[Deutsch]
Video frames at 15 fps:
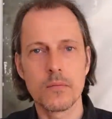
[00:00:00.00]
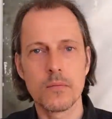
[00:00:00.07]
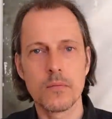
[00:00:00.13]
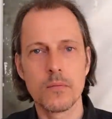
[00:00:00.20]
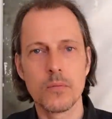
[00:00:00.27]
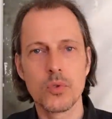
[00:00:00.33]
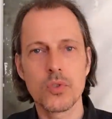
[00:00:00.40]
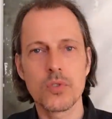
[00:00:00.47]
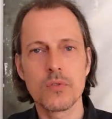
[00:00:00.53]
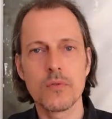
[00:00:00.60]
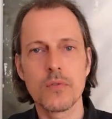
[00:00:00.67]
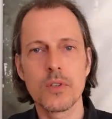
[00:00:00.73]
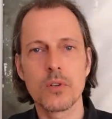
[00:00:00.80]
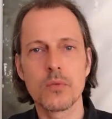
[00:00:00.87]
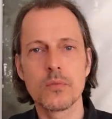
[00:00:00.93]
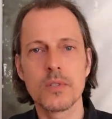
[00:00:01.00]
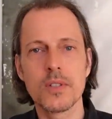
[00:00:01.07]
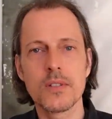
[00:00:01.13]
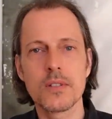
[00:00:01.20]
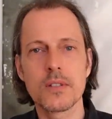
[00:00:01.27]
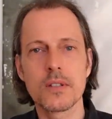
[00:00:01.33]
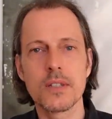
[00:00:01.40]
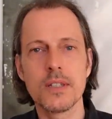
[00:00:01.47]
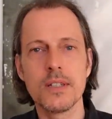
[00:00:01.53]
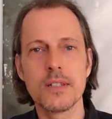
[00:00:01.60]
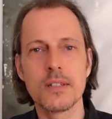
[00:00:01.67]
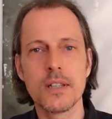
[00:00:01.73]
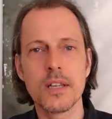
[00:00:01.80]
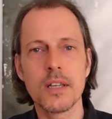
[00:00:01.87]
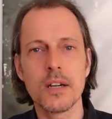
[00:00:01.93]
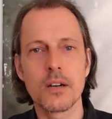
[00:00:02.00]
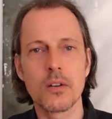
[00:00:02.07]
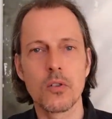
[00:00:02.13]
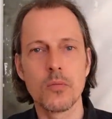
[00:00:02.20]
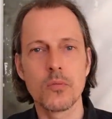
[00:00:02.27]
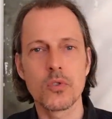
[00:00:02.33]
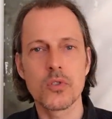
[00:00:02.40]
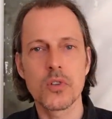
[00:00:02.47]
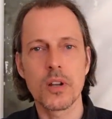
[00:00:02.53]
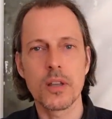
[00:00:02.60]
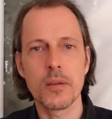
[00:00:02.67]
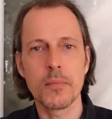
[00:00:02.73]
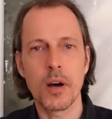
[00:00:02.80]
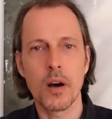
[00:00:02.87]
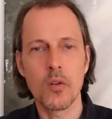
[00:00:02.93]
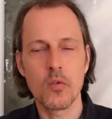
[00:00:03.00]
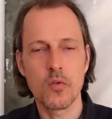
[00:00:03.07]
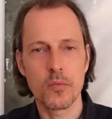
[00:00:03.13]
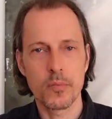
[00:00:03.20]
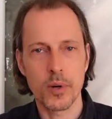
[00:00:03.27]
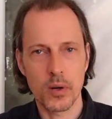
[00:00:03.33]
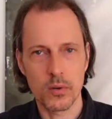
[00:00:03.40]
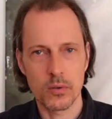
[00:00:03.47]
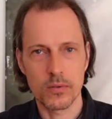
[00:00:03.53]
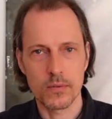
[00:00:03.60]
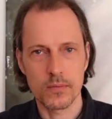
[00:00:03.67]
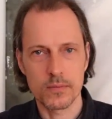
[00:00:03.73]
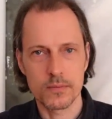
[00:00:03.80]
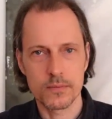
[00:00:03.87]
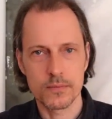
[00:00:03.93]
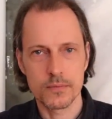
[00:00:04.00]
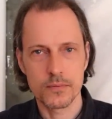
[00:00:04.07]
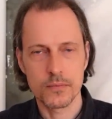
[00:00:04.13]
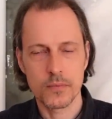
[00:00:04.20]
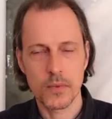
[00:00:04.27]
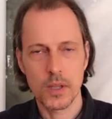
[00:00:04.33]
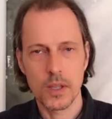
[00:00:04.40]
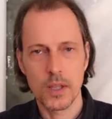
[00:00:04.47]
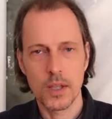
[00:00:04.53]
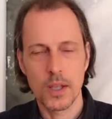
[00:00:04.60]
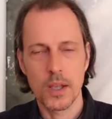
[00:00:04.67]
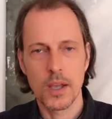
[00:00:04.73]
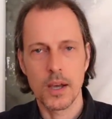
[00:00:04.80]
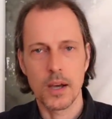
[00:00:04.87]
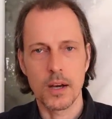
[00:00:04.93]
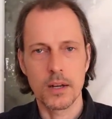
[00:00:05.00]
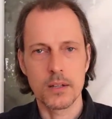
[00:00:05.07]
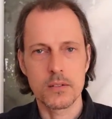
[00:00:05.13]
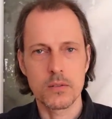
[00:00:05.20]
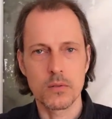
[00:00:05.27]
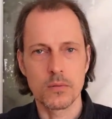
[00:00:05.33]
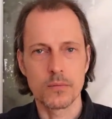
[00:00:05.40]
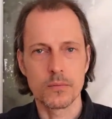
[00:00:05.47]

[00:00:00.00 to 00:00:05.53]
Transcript: müssen wir um diese Idee herum unser Leben aufbauen. Also